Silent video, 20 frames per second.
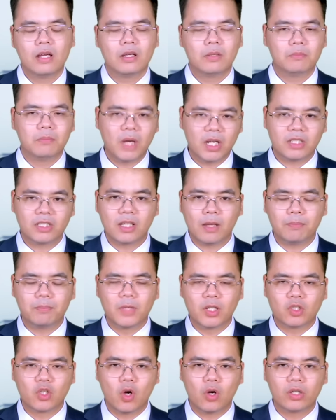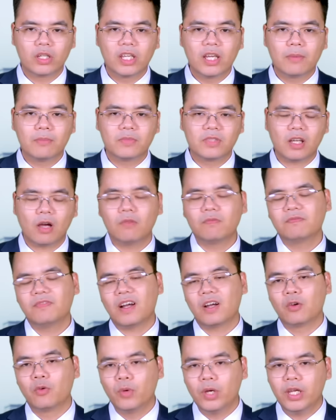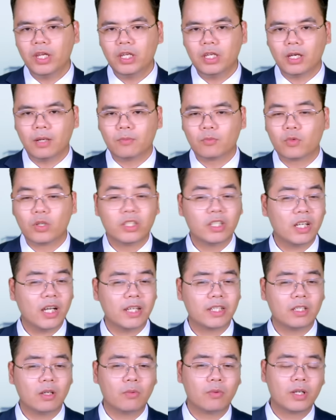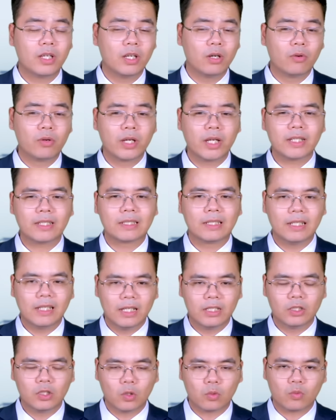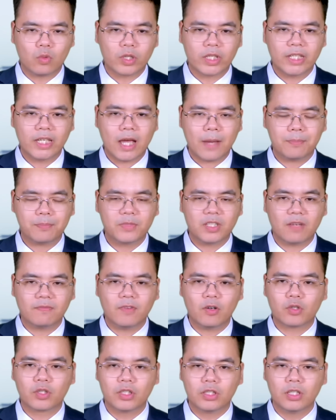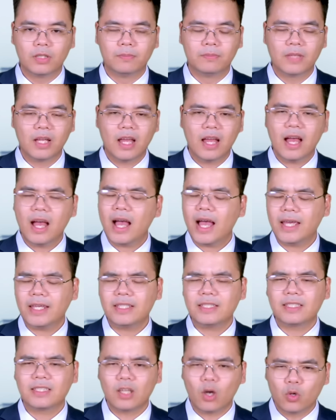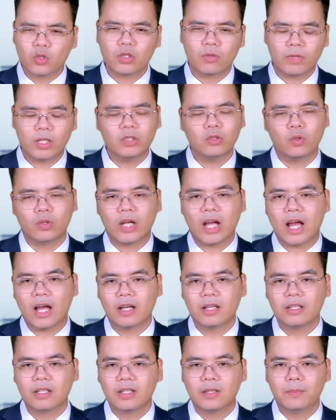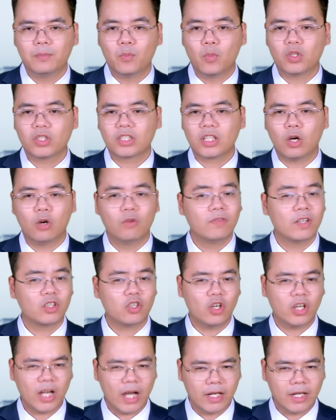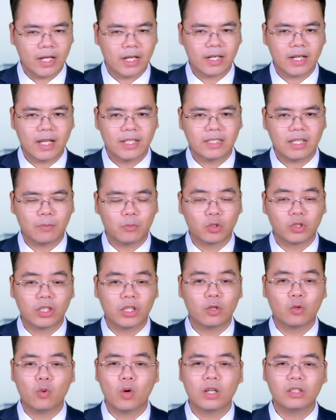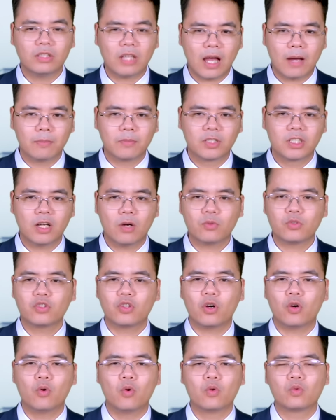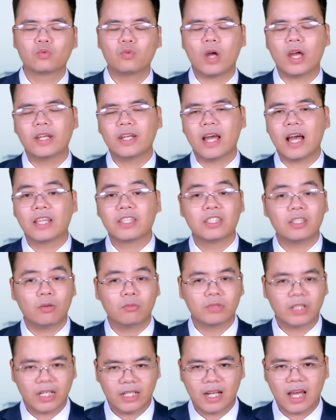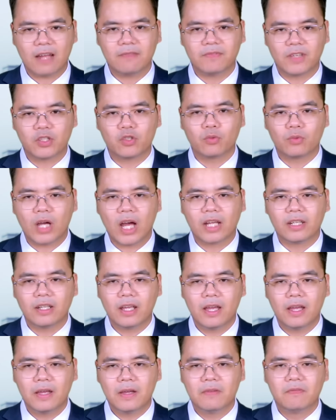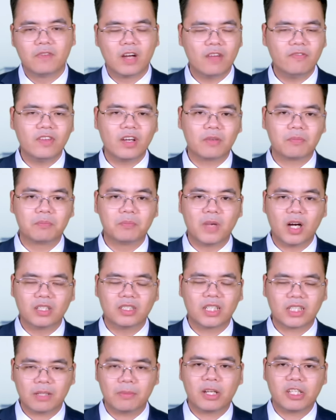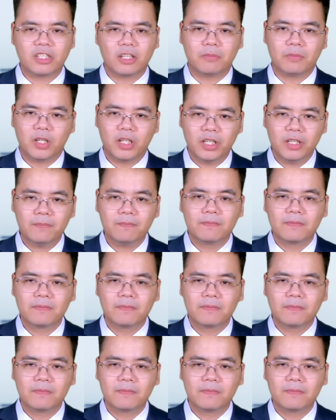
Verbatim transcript: Bất chấp mức độ nghiêm trọng và nguy hiểm của những hành động khiêu khích liên tục của Kiev nhắm vào Crimea hay sâu trong lãnh thổ Nga, Moscow vẫn có khả năng gây ra một tình huống thảm khốc cho Ukraine trong ngắn hạn và trung hạn với việc mở ra các mặt trận mới.